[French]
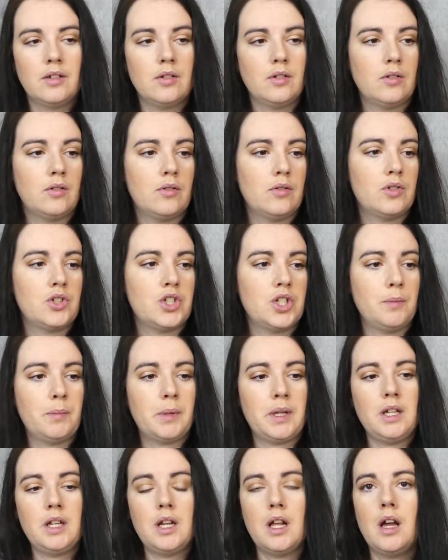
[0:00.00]
euh, j'ai
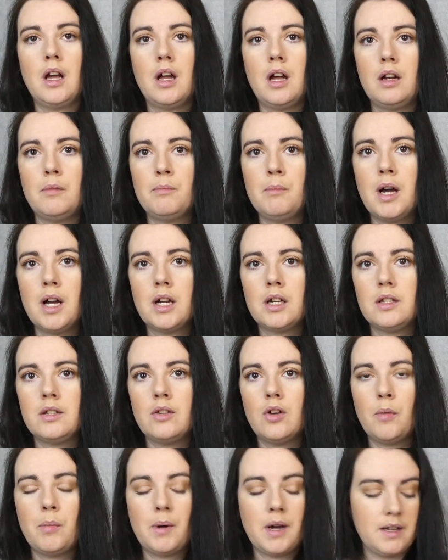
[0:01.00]
pris la marque
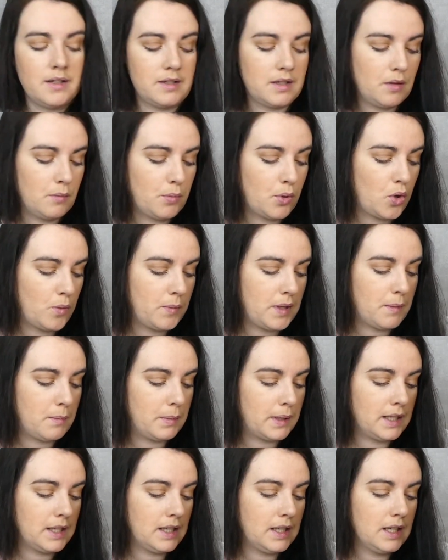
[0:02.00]
Leader Price, hein, le premier
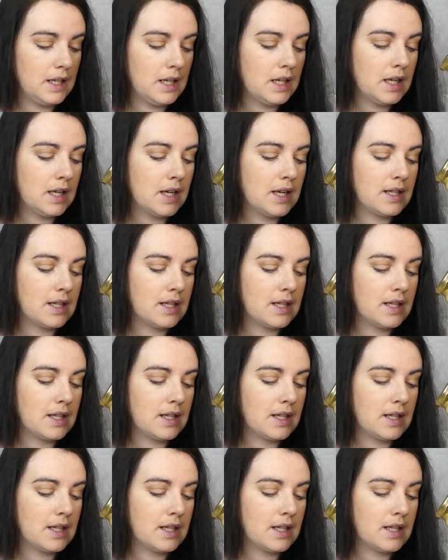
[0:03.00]
prix,